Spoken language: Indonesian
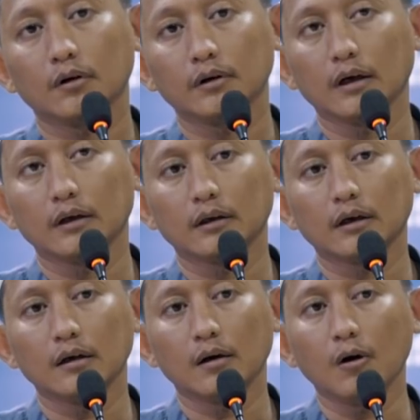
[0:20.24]
Kalau
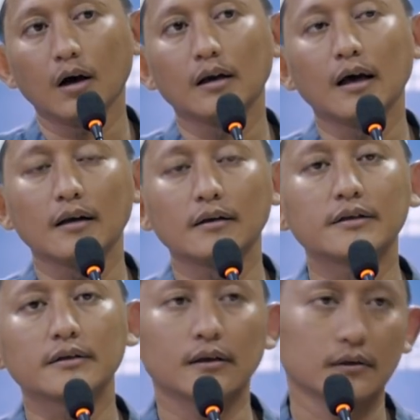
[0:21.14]
dikatakan, oh ada
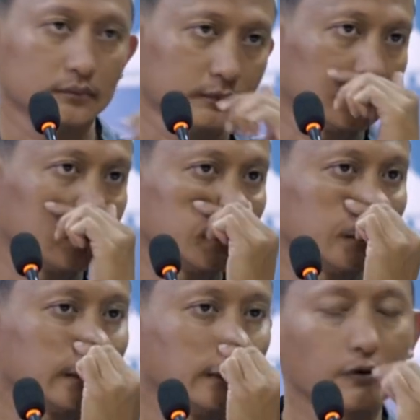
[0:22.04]
hadisnya.
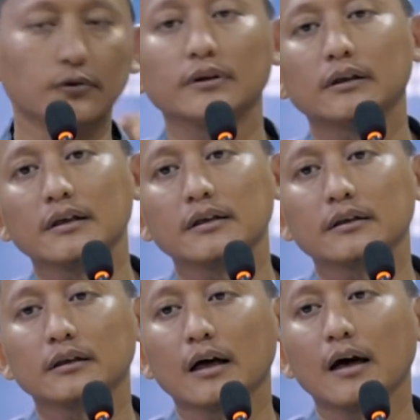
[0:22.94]
Rasulullah
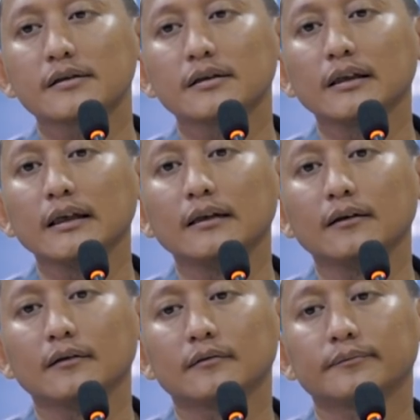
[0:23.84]
ditanya tentang hari
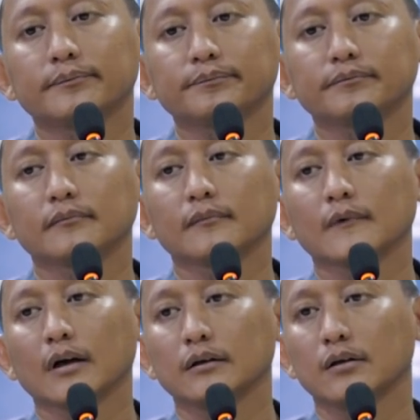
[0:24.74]
Senin.
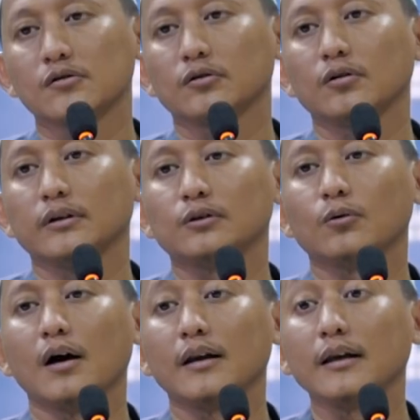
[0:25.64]
Kata Rasulullah,
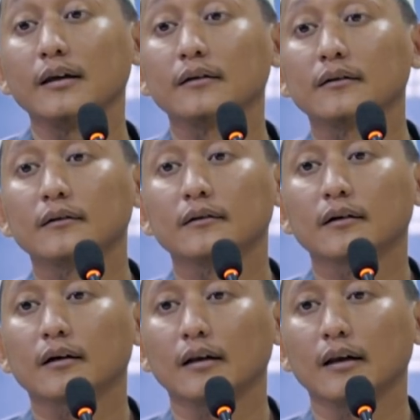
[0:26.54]
itu hari
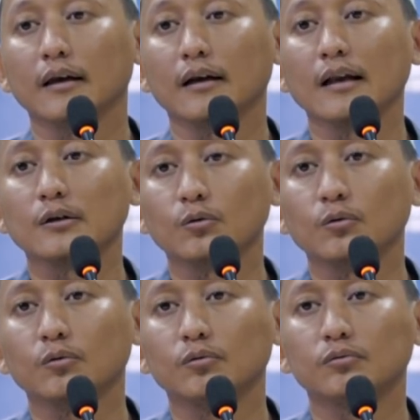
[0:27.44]

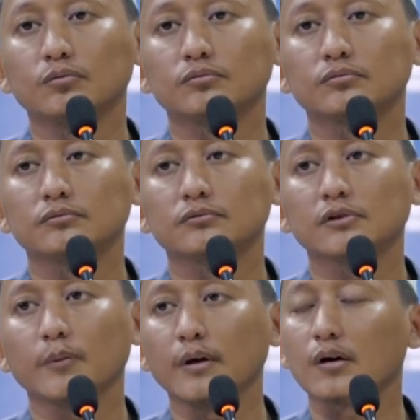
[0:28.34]
kelahiranku.
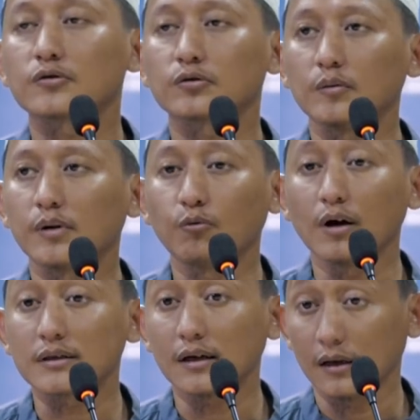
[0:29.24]
Tapi Rasulullah
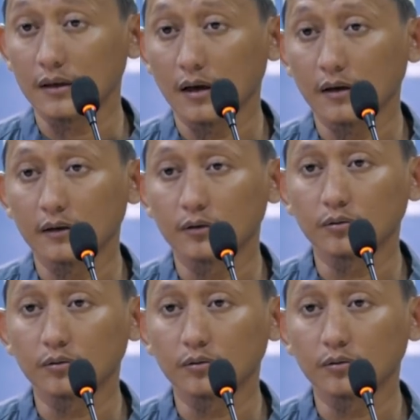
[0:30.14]
berpuasa nggak di hari